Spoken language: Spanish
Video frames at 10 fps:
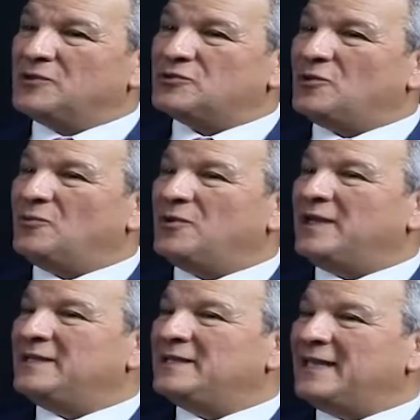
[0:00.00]
somos
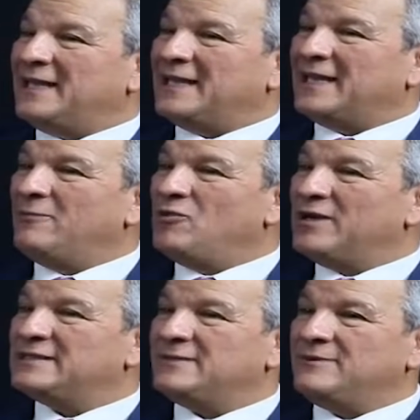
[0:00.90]
gente que
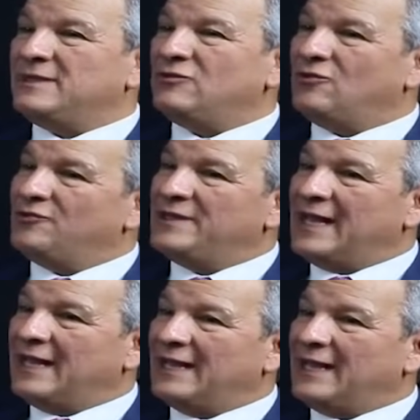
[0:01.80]
hemos recibido
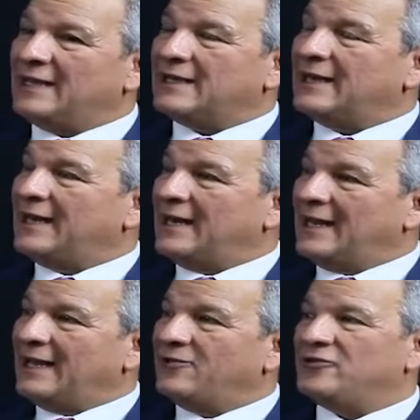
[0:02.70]
nada
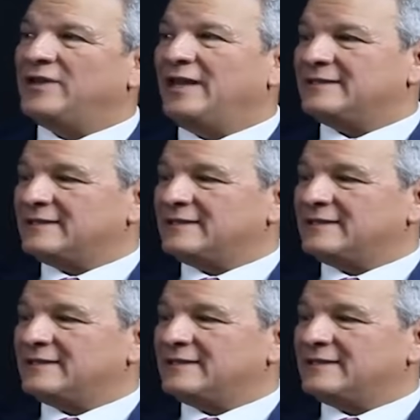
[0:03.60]
regalado del